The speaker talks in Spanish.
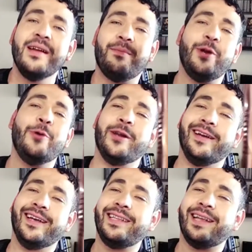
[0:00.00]
pero bueno,
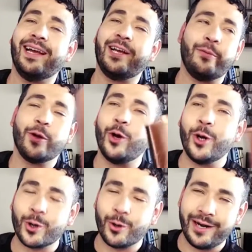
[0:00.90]
esta es como en
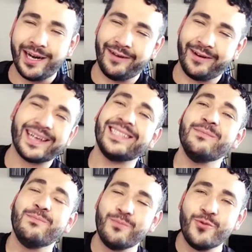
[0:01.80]
color cobre, la verdad que es
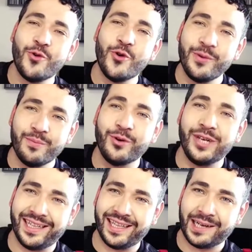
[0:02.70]
muy, muy
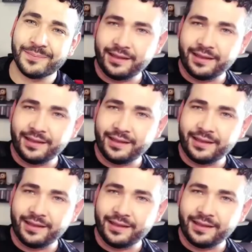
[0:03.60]
linda.